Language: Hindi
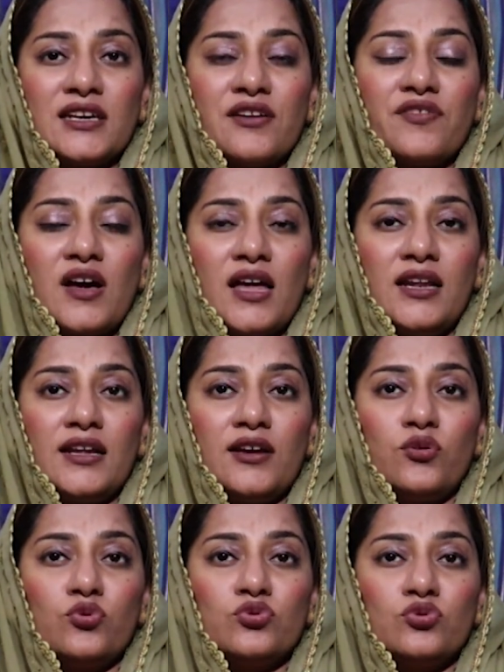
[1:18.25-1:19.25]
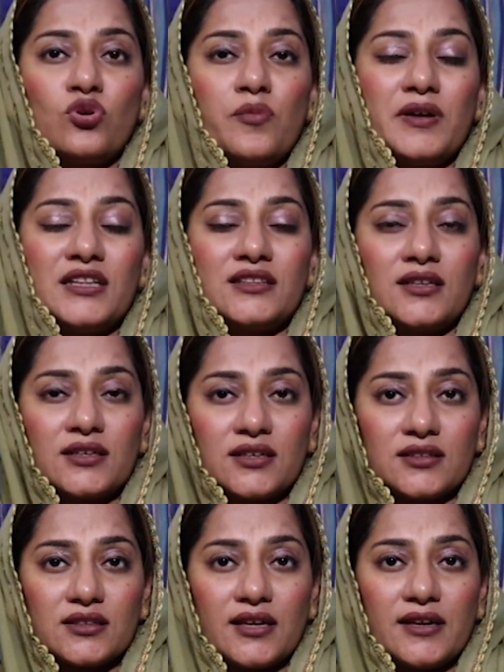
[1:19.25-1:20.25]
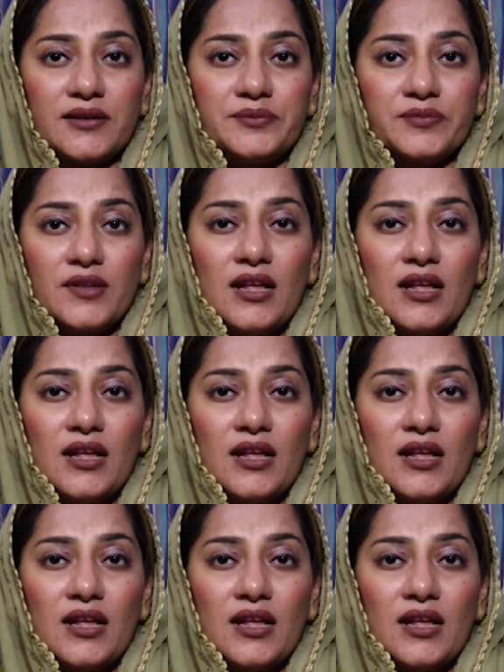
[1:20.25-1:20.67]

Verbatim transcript: के अफ़ाल हैं उनको बेहतर करता है